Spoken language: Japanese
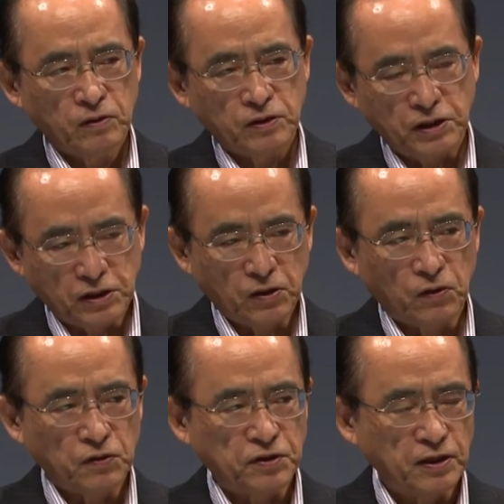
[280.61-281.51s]
地域
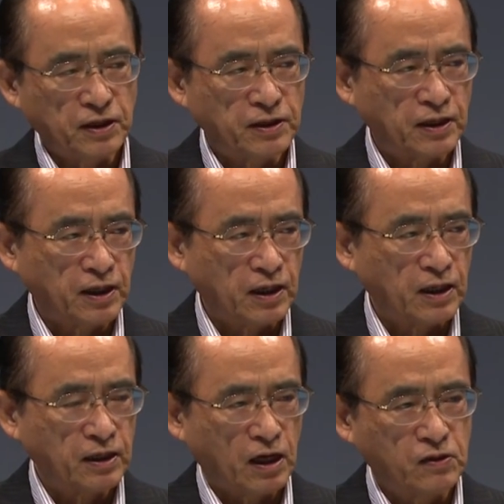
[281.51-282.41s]
の先端的
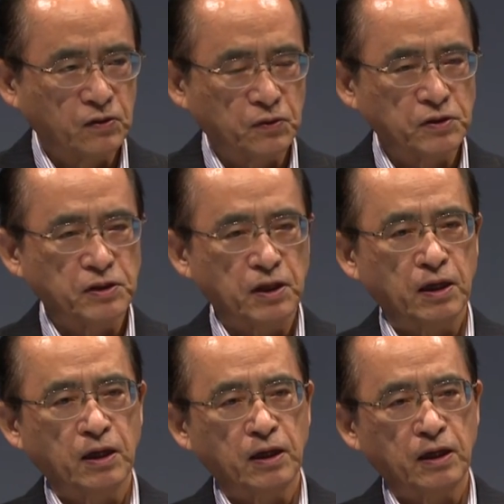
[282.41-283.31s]
な学校とし
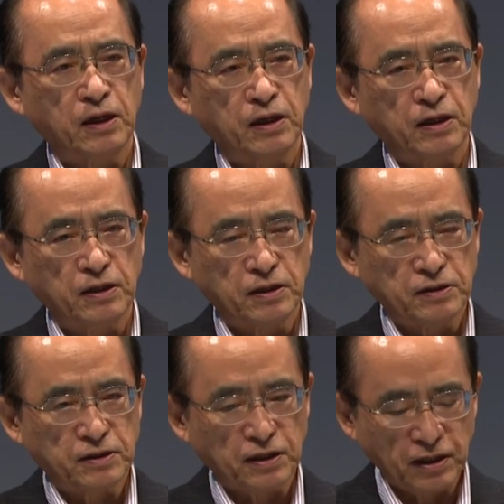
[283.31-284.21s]
て、えー、
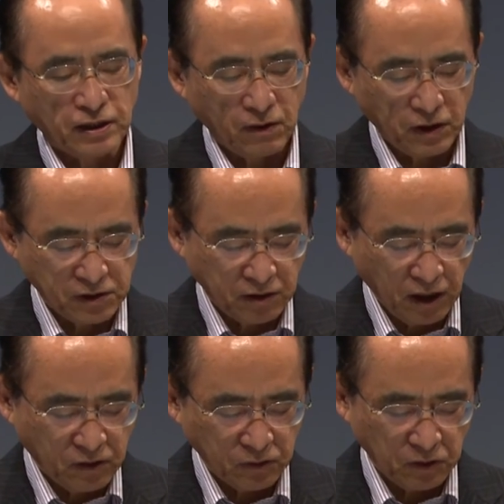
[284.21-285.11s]
最先端を走る
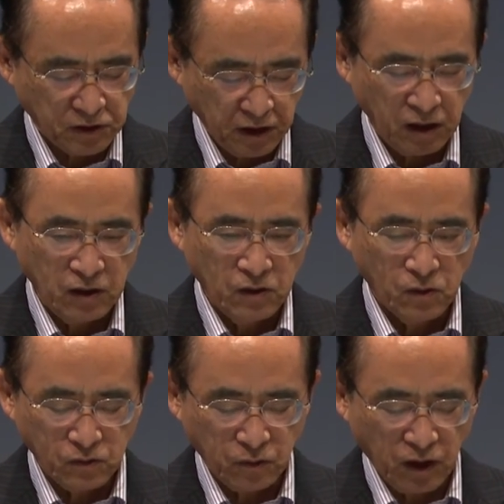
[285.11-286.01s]
学校として
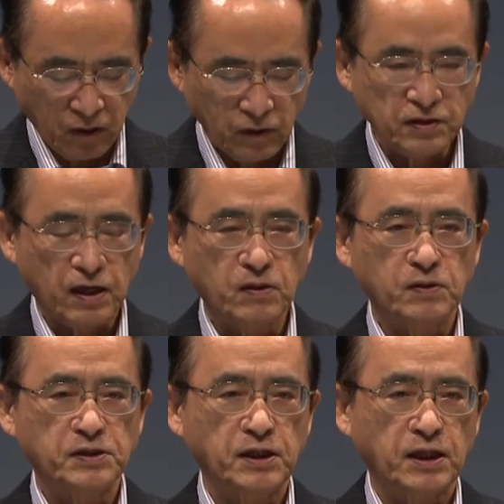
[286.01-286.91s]
多くの学校に参考
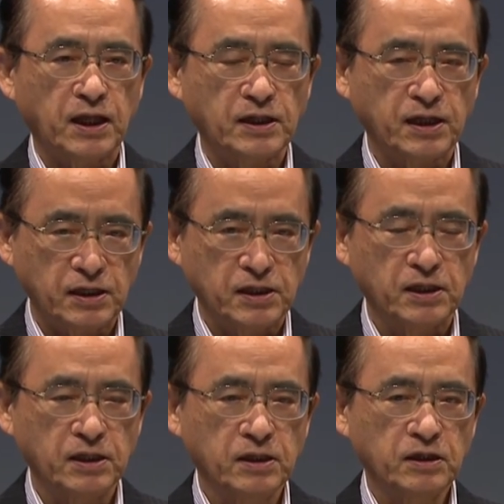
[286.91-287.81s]
にしていただきたいし
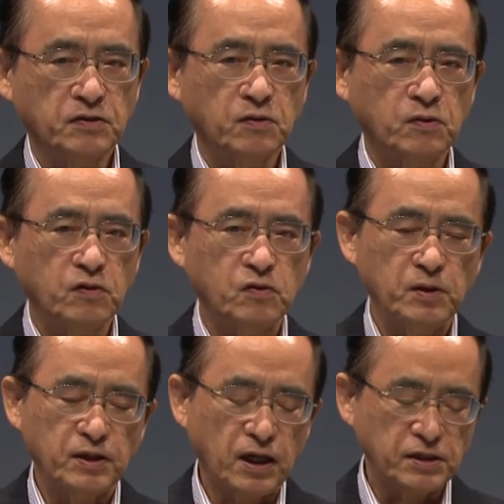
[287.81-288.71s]
その取り組
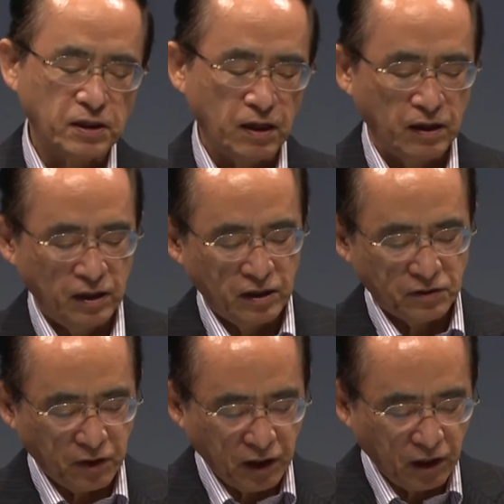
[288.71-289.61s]
みに対して
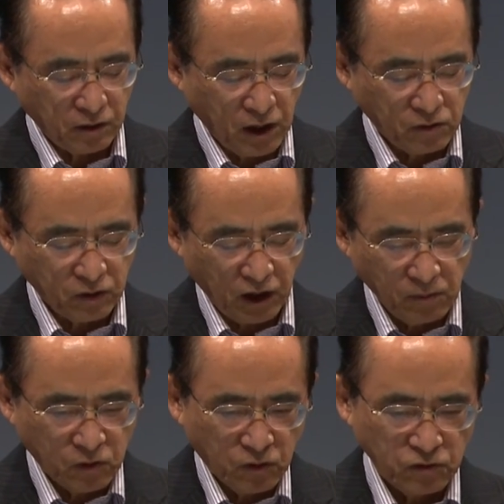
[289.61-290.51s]
それ以外の学校から
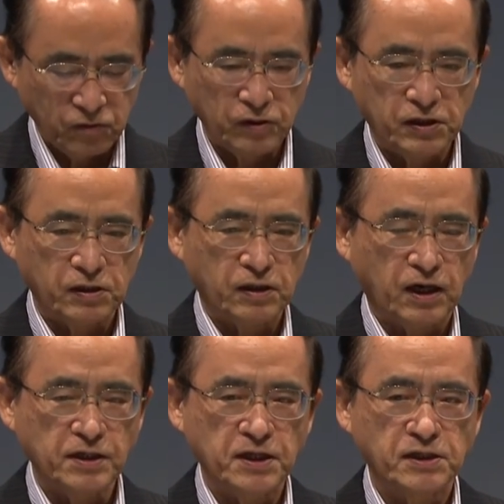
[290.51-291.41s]
もこういうふうに
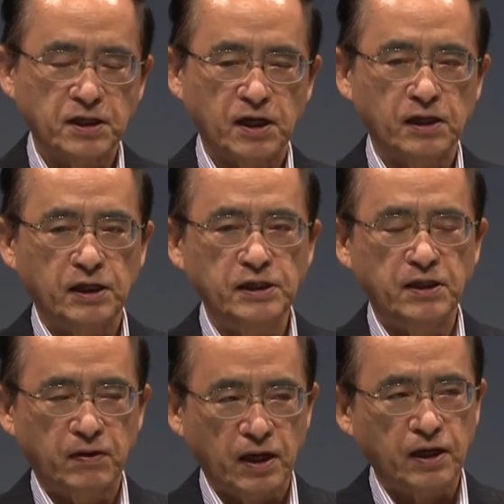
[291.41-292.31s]
改善したらいいん
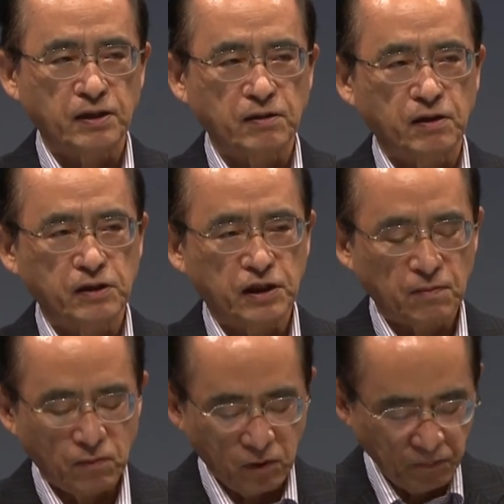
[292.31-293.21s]
ではないかというような意
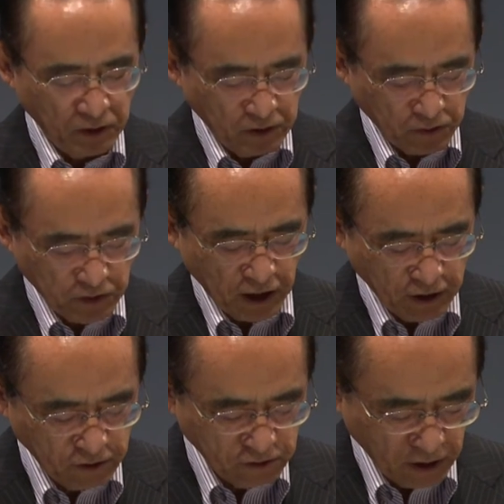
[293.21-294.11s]
見も当然あ
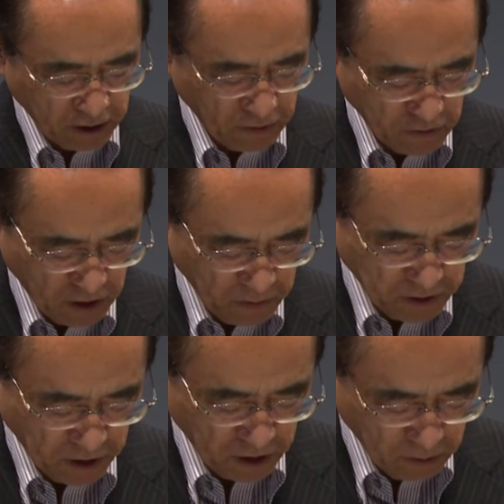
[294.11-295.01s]
り得るわけでございま
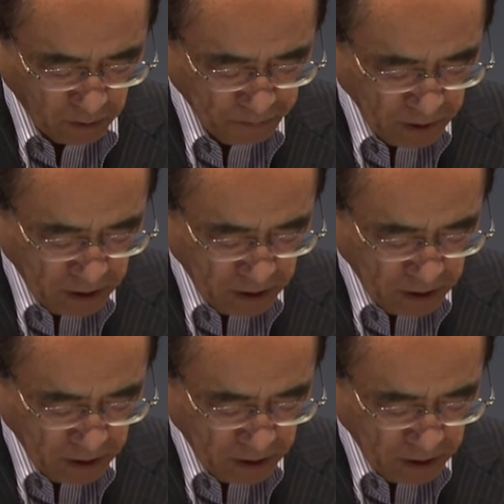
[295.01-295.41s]
すけれども